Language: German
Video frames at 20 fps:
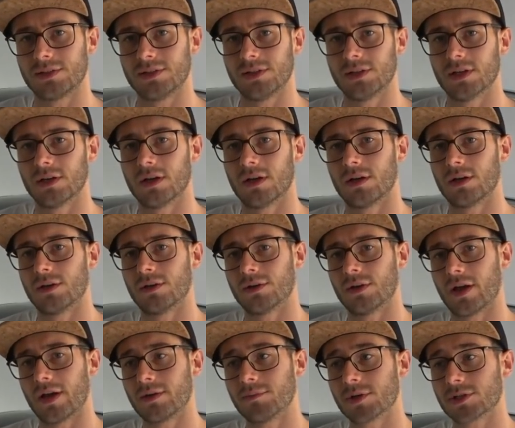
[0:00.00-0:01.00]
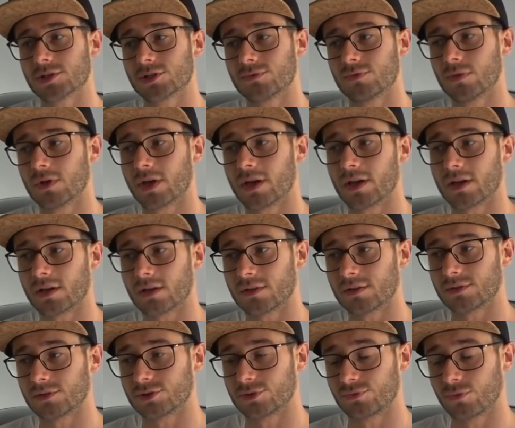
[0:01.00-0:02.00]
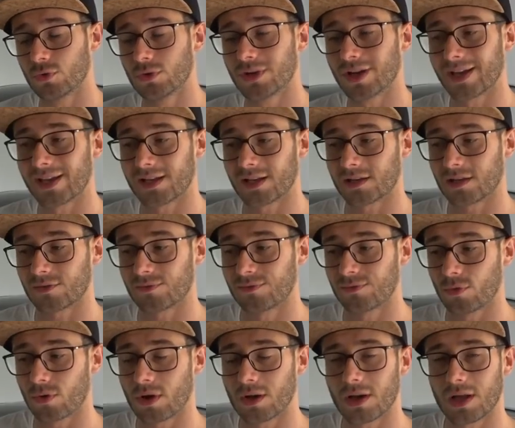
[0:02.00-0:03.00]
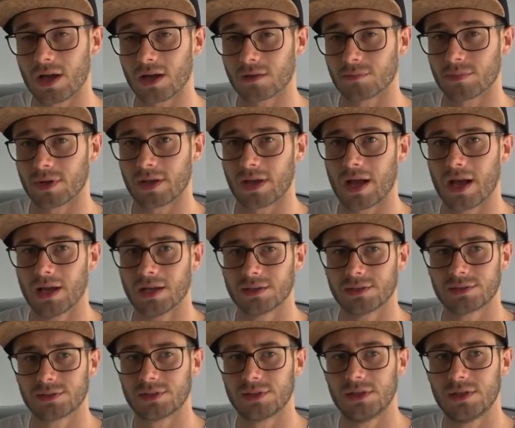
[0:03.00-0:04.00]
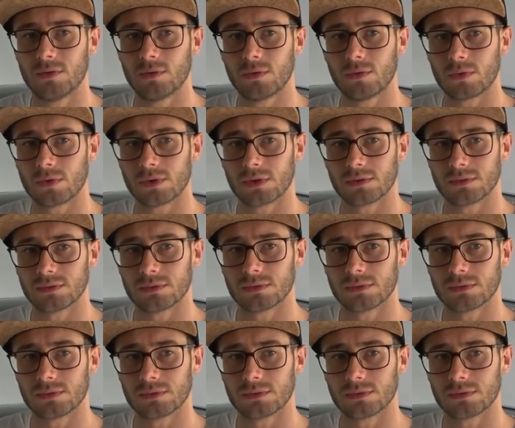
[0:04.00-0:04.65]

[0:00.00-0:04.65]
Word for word: Die äh, Einmassenschwungräder Schwungräder davor lagen bei 8 Kilo oder